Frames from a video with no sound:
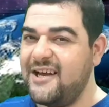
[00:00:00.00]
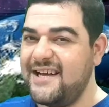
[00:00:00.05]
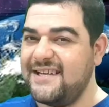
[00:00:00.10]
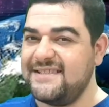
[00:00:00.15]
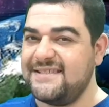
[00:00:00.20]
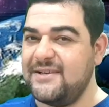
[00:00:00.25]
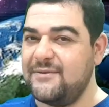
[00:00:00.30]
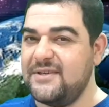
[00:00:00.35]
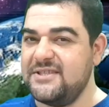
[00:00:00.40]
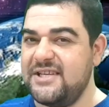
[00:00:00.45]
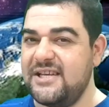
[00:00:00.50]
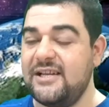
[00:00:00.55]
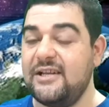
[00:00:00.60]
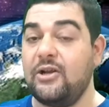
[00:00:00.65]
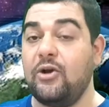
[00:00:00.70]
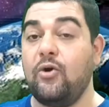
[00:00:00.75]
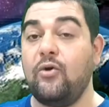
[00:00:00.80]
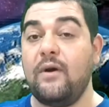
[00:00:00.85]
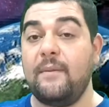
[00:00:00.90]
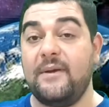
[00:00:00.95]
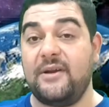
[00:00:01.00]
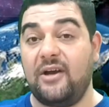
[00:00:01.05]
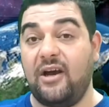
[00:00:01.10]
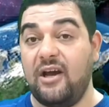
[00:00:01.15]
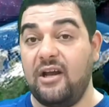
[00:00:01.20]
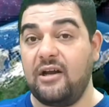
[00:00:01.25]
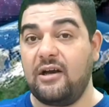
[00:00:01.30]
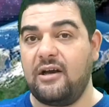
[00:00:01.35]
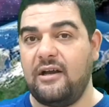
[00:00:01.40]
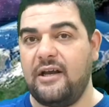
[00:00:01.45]
عز وجل هو من
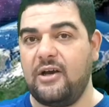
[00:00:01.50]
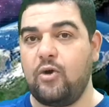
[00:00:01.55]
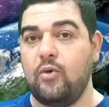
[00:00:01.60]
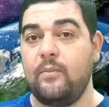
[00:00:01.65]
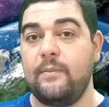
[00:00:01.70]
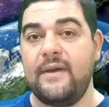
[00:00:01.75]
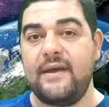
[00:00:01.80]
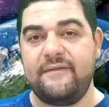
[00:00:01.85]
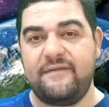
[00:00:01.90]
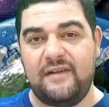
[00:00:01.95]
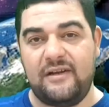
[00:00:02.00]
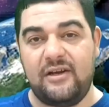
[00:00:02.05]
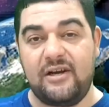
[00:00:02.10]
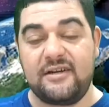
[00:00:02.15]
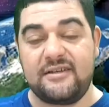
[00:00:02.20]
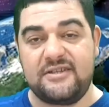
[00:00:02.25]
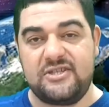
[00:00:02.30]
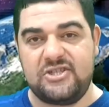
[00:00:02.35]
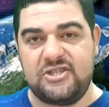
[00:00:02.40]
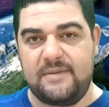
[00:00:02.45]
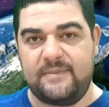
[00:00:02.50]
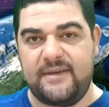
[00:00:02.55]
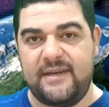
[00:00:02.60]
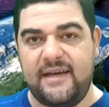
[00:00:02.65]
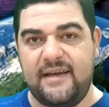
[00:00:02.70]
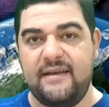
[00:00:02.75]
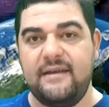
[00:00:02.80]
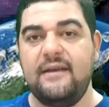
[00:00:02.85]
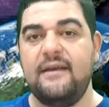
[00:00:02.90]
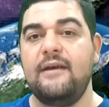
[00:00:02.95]
خلق لكم ما في الأرض
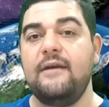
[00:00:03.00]
جميعا